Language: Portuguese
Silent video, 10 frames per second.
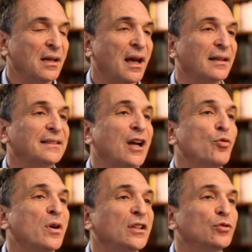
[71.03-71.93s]
até
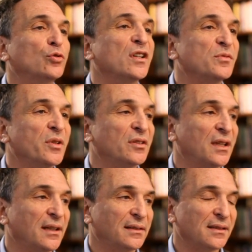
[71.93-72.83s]
o ano
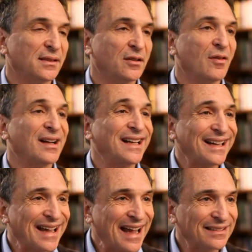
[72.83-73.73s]
2030 serão
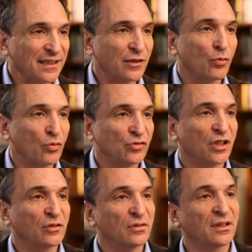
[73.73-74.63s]
agregadas ao
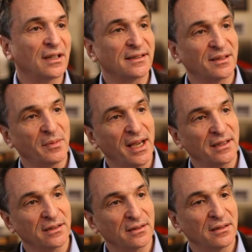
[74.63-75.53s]
conceito de classe
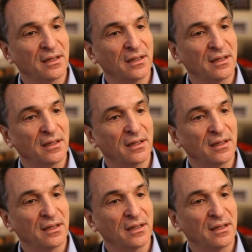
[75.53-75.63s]
média,